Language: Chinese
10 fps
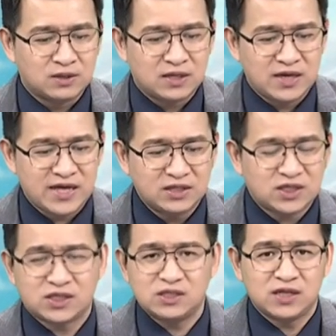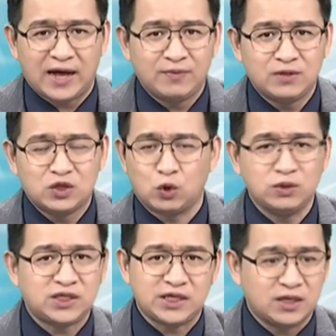连十蓝终
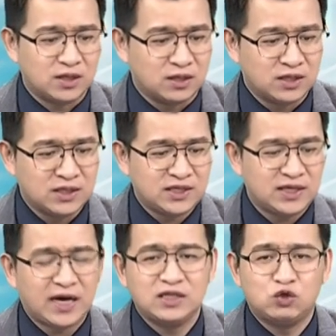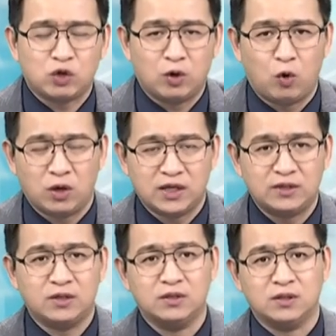结了，现在开始转黄蓝
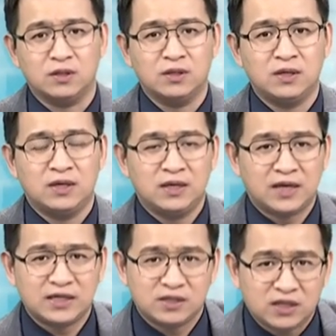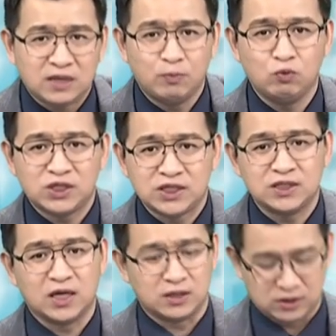灯了，开始底部起
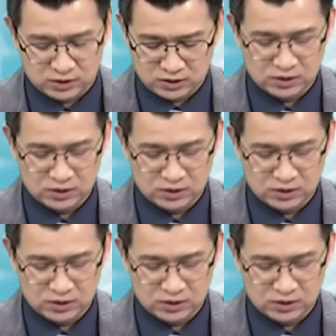涨了。